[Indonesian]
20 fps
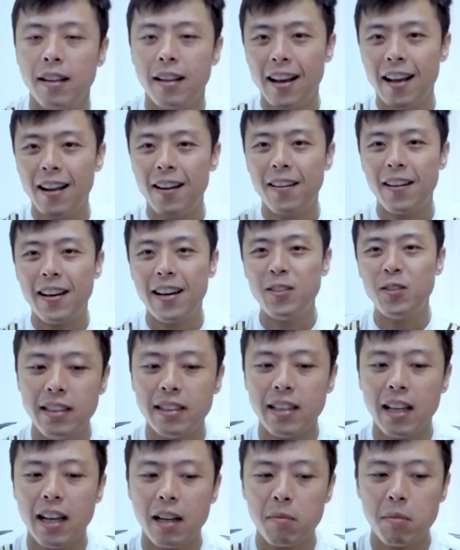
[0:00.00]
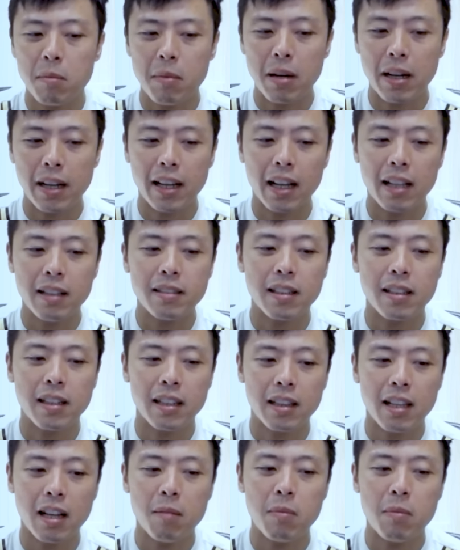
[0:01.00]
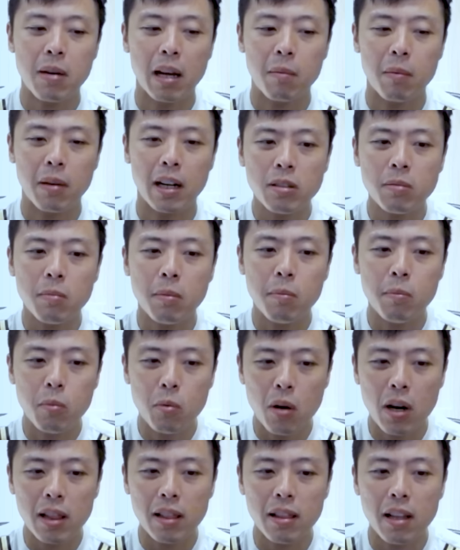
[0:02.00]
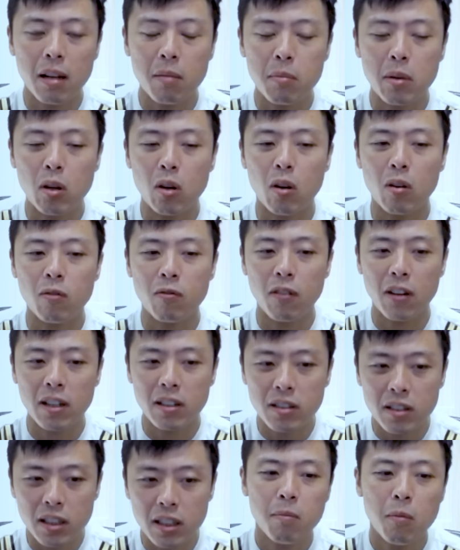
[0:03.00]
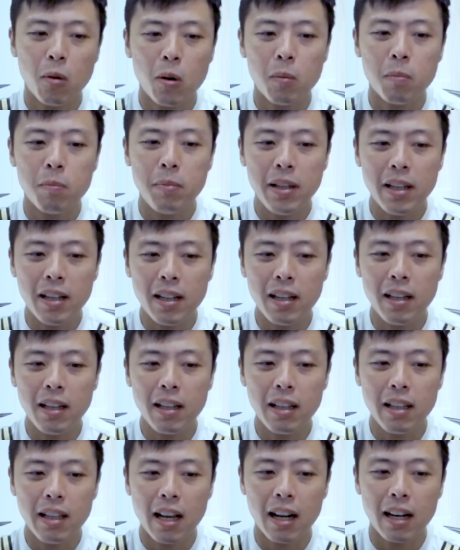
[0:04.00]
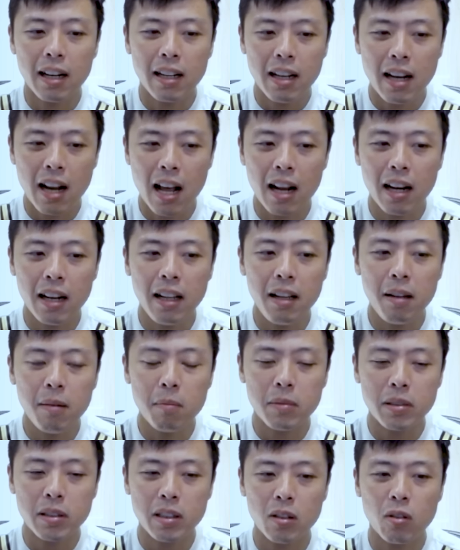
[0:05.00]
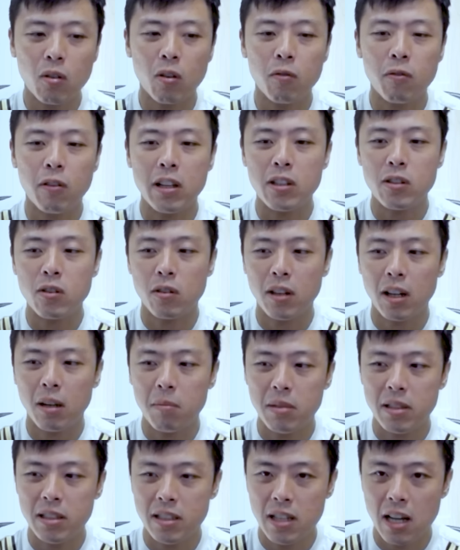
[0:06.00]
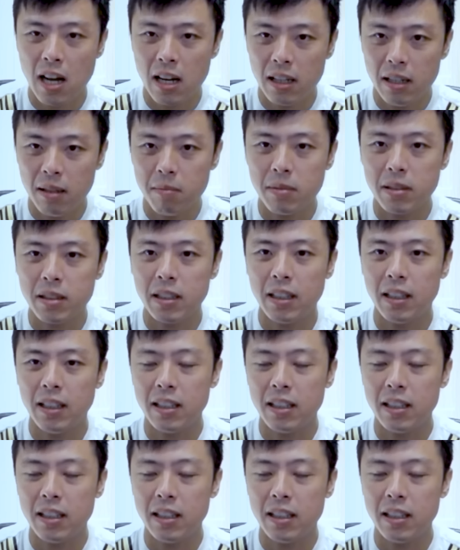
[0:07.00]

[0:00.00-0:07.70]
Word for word: Halo guys, saya ingin membagikan cerita bagaimana membuat dan mengkonversi mobil yang dari mesin konvensional menjadi mesin